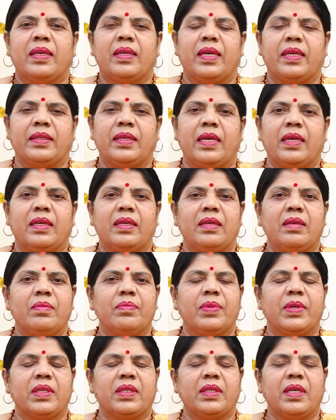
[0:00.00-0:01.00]
जैसा कि
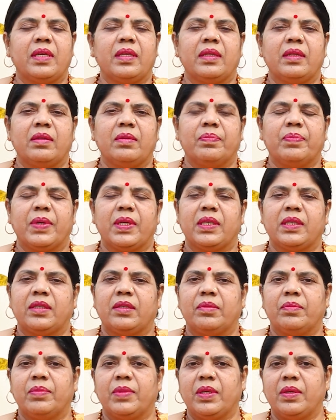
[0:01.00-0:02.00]
बसंत
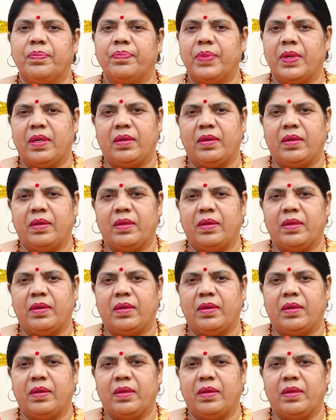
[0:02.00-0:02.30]
पंचमी